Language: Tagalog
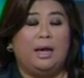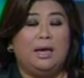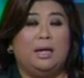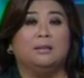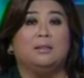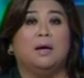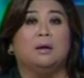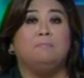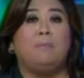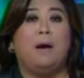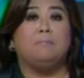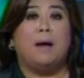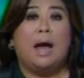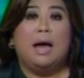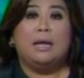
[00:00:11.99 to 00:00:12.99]
at
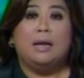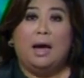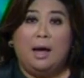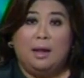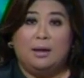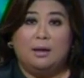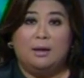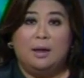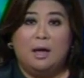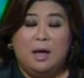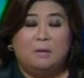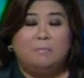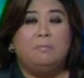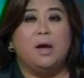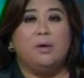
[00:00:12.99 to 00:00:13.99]
nagpapaanal.
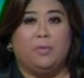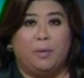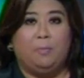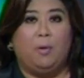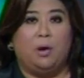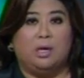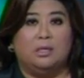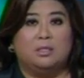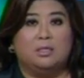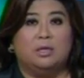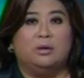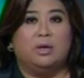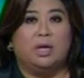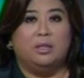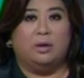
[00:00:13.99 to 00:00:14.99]
May report si
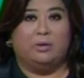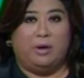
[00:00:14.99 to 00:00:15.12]
Rita